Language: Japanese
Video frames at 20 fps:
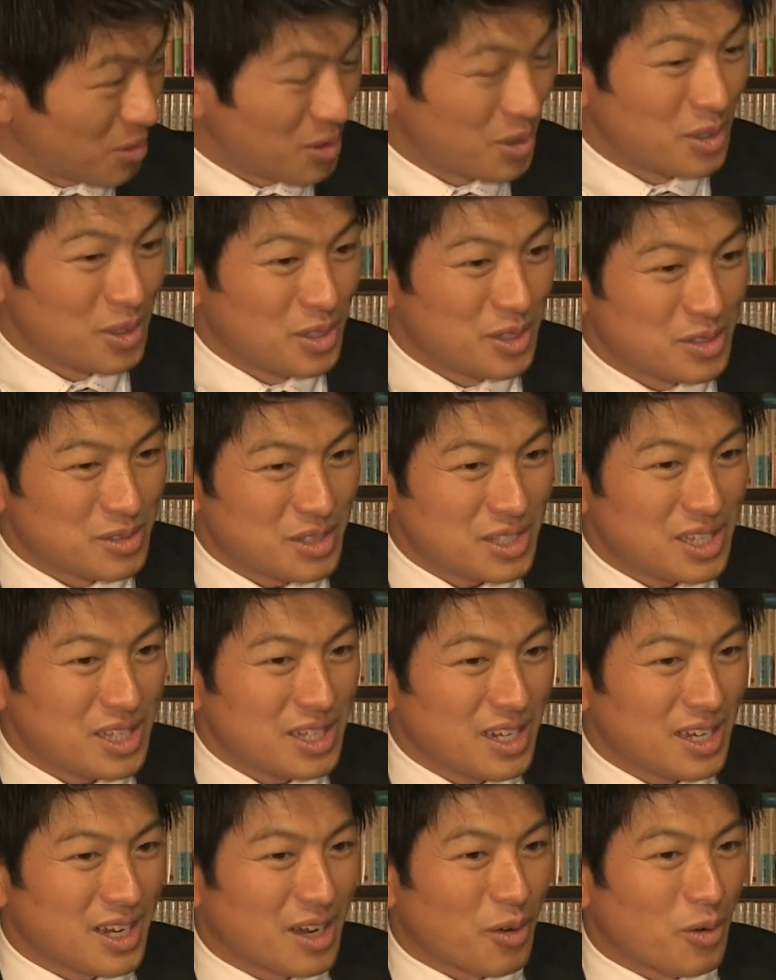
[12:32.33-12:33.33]
うんそれって
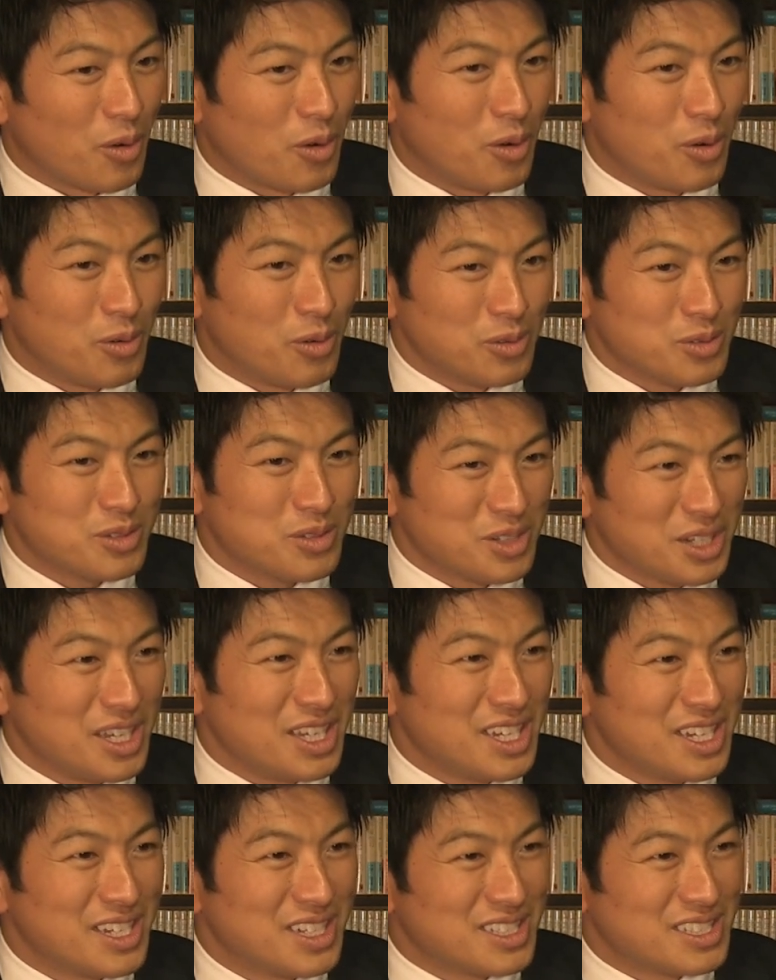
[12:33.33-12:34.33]
なんかこう本当
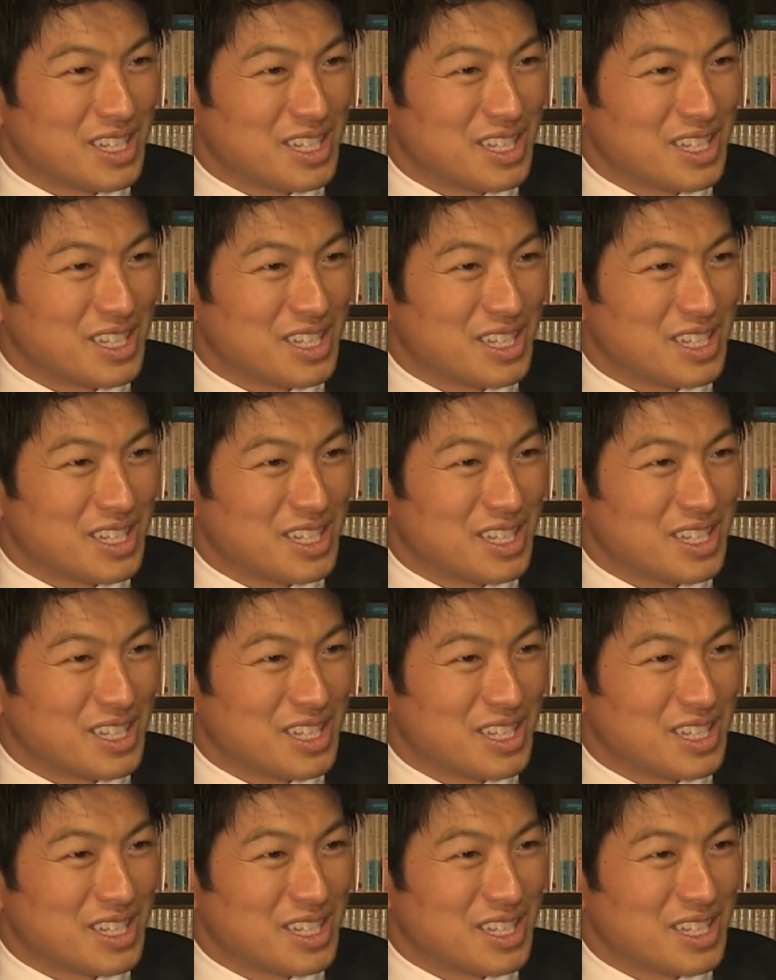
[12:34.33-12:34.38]
に